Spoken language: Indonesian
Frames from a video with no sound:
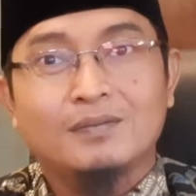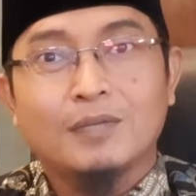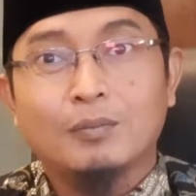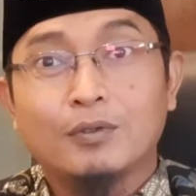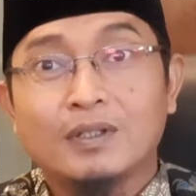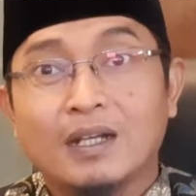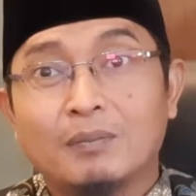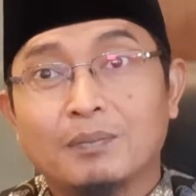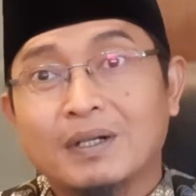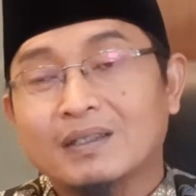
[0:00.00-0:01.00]
maupun
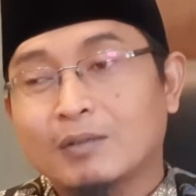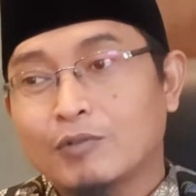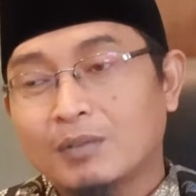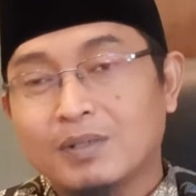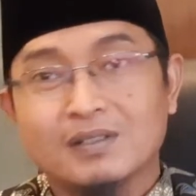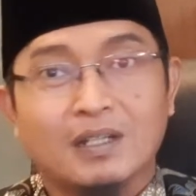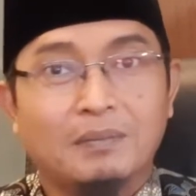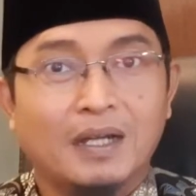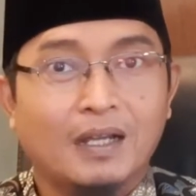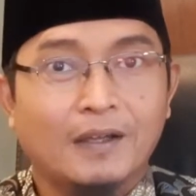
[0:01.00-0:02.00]
dalam pertemuan bersama.